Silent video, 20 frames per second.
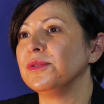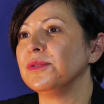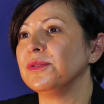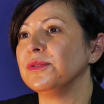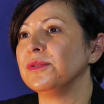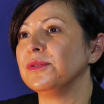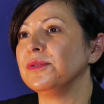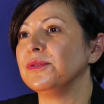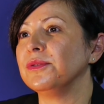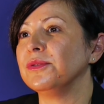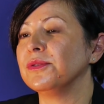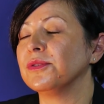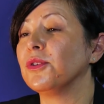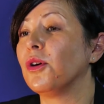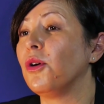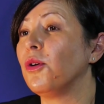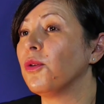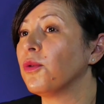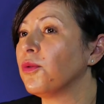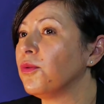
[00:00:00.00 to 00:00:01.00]
euh,
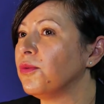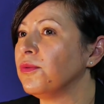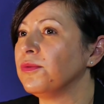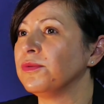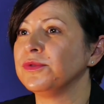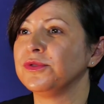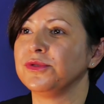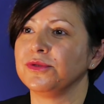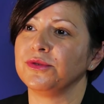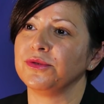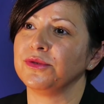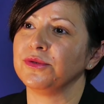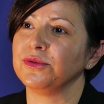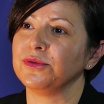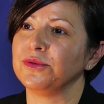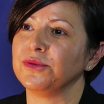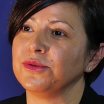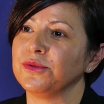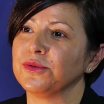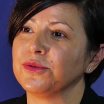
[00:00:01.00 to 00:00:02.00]
grands comptes
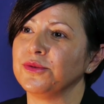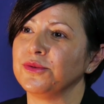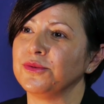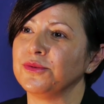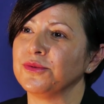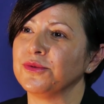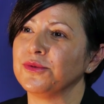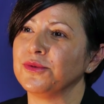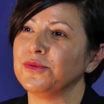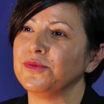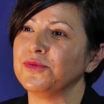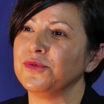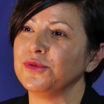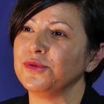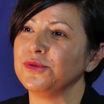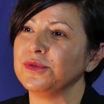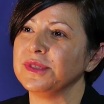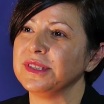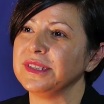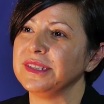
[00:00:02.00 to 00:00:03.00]
qu'on
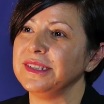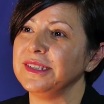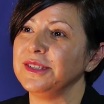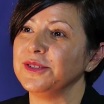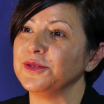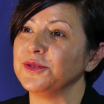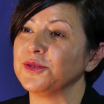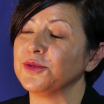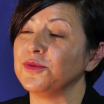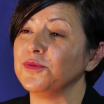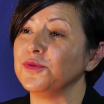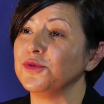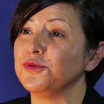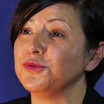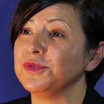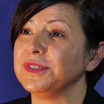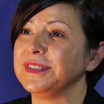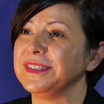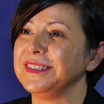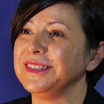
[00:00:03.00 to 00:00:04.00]
veut
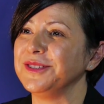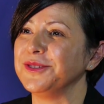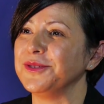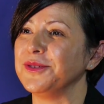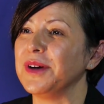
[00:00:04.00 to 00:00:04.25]
aussi,